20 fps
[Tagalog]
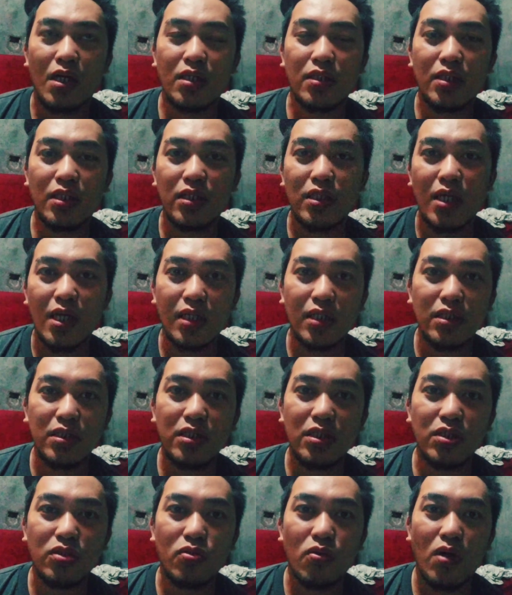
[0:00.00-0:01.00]
ang
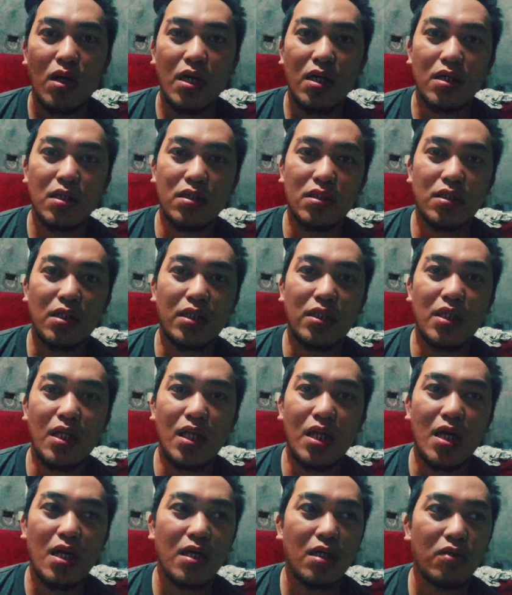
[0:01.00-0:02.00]
nangyari dito, ang
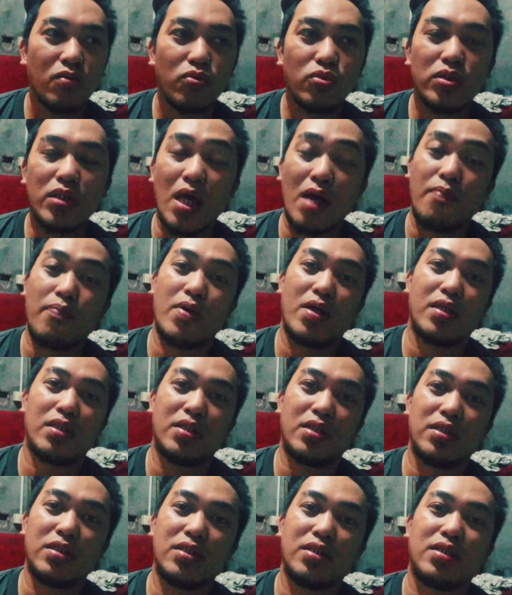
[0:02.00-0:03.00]
kanilang
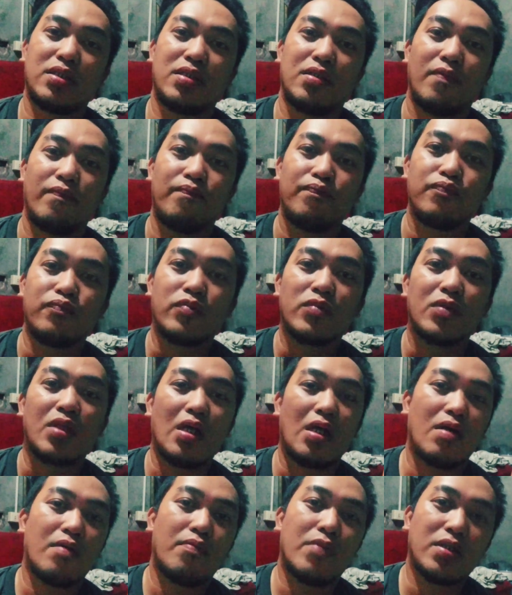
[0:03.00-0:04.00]
usapan is
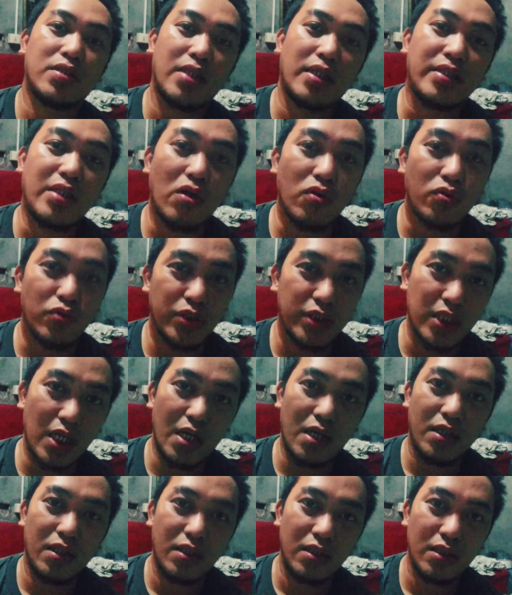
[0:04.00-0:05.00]
uh, magda-down
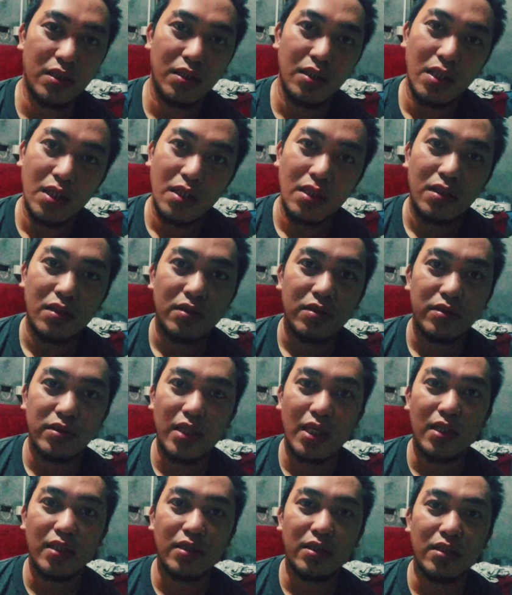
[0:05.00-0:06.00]
siya
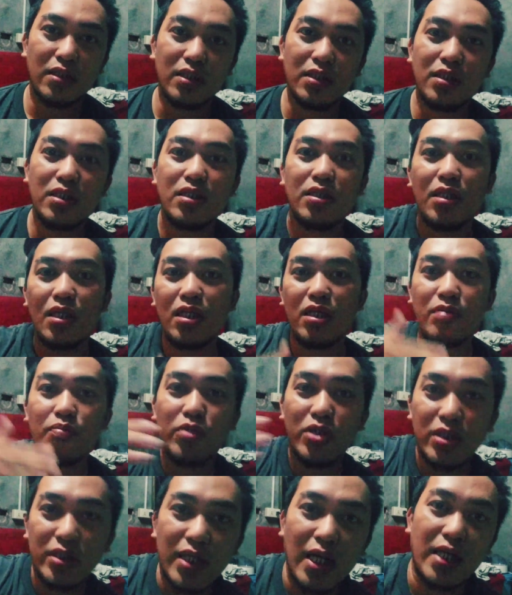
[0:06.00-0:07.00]
Then,
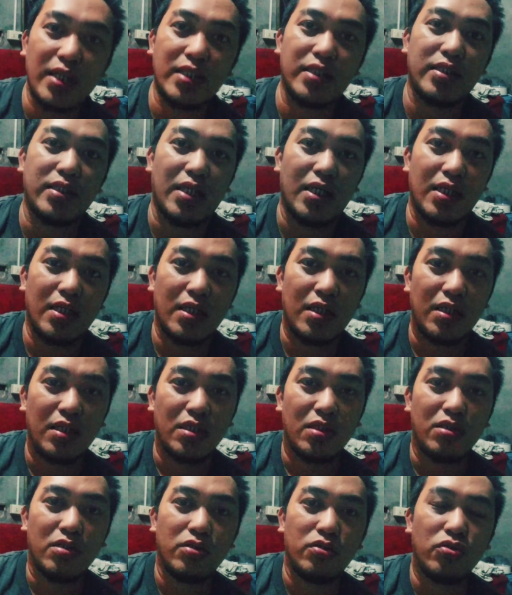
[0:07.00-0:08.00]
i-deliver sa kanya
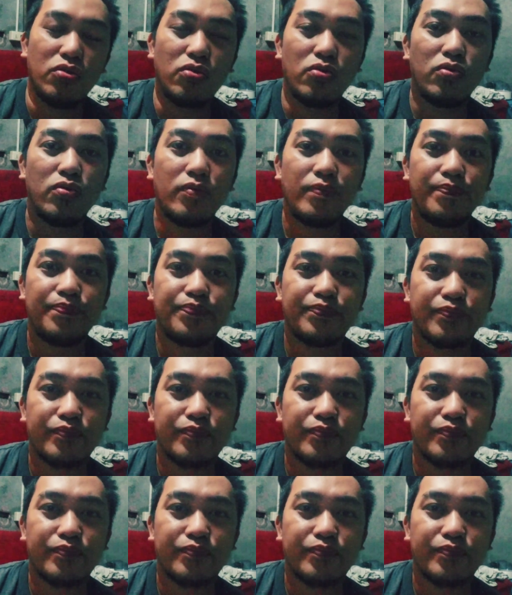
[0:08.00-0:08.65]
yung,